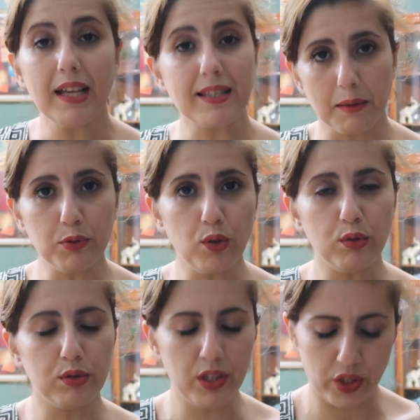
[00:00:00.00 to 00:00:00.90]
Sabun
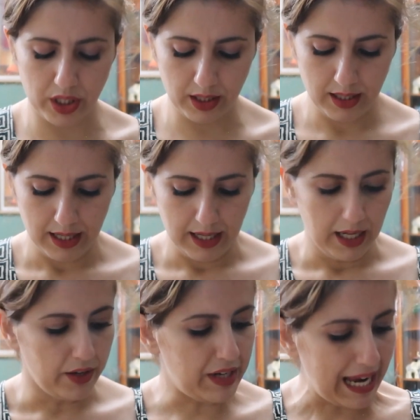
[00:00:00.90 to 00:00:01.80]
olduğu için
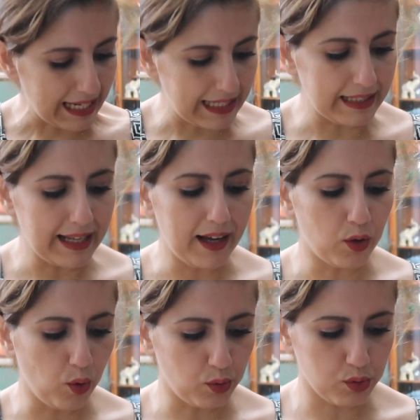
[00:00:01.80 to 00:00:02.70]

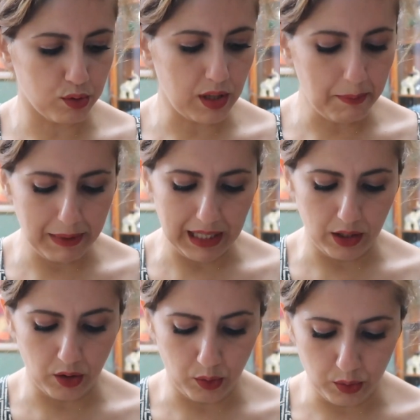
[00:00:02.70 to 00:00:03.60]
renginden, kokusundan
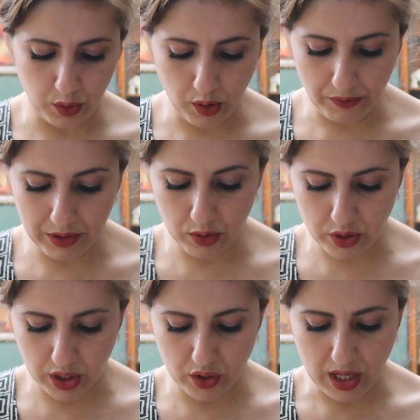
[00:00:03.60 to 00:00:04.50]
belli oluyor.
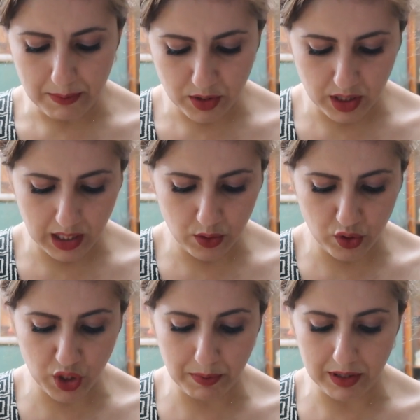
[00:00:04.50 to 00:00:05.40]
Video çekeceğim için
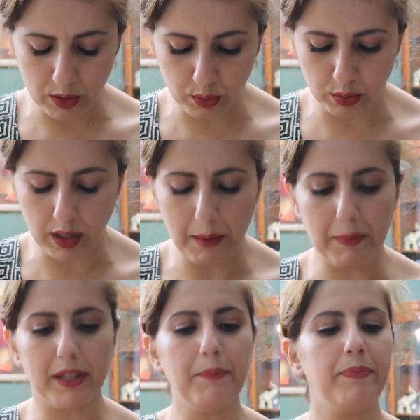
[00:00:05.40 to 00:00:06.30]
henüz hiçbirini
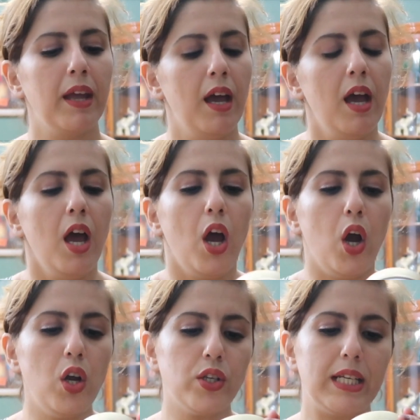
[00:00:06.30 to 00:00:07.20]
kullanmadım.
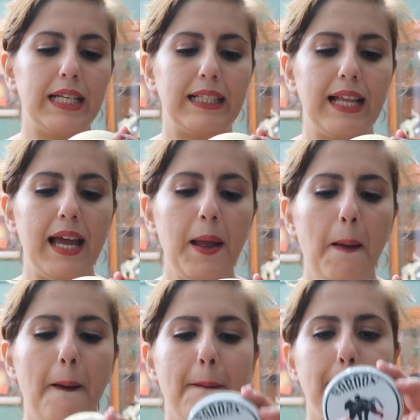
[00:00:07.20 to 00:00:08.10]
Öncelikle
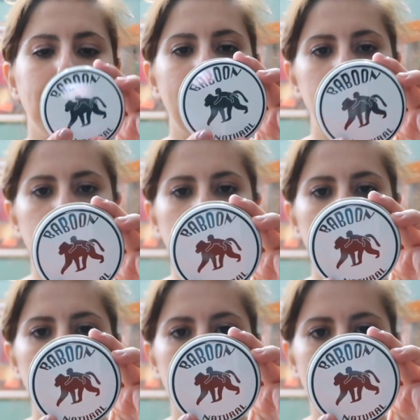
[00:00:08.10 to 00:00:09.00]

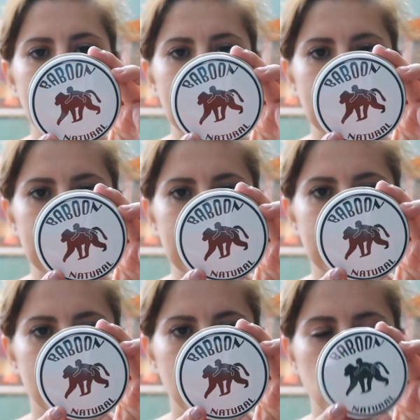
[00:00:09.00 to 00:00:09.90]
Babu'nun vanilyalı
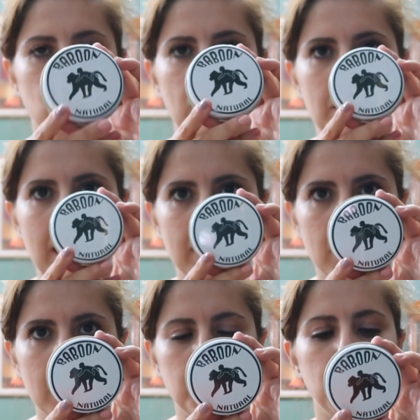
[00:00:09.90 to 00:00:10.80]
katı vücut
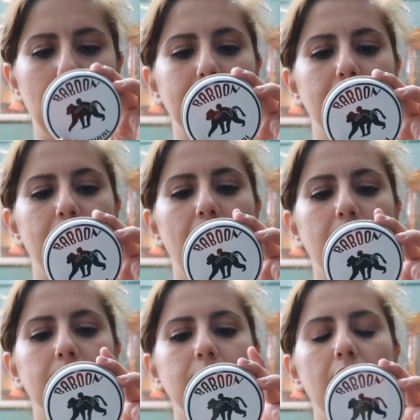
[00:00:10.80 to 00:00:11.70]
nemlendiricisi bu bende
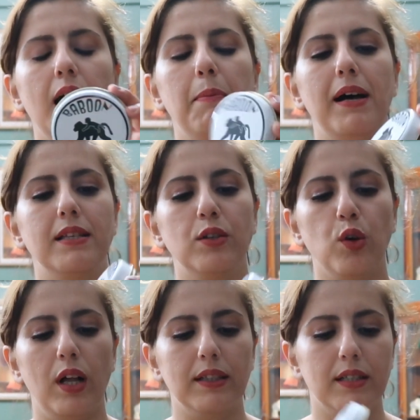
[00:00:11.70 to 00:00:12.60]
vardı. Yağ bazlı
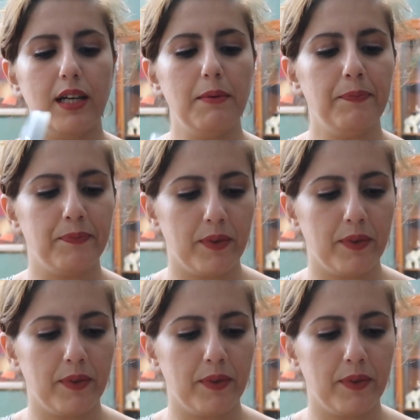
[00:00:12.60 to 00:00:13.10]
doğal krem.